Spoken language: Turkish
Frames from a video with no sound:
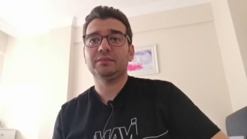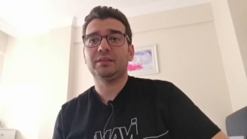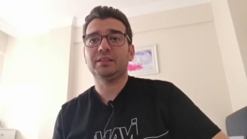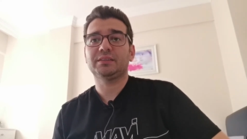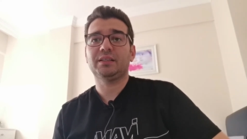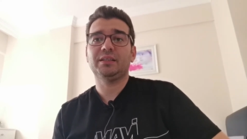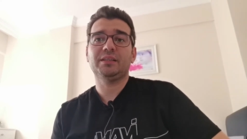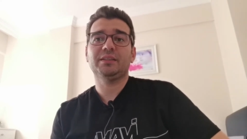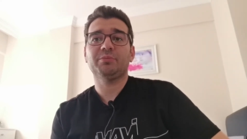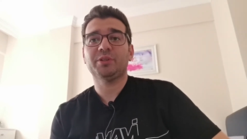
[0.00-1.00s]

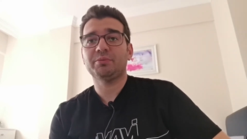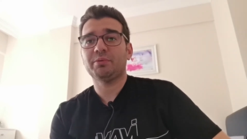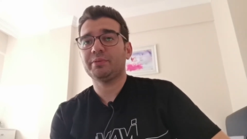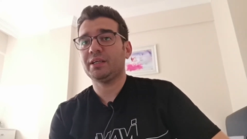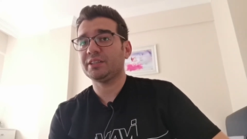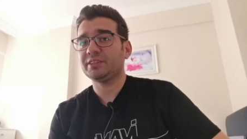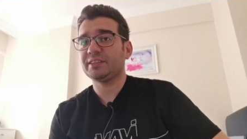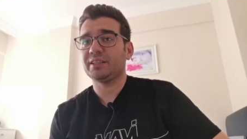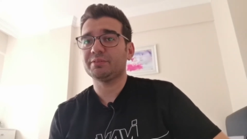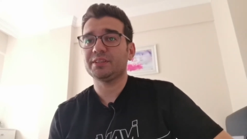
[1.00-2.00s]
hastaneye gidelim dedim hemen acil
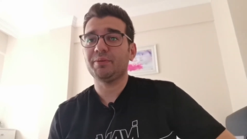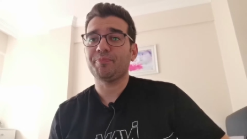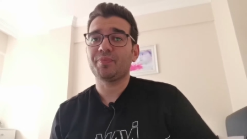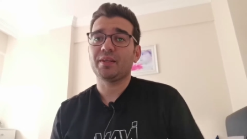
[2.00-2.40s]
servise.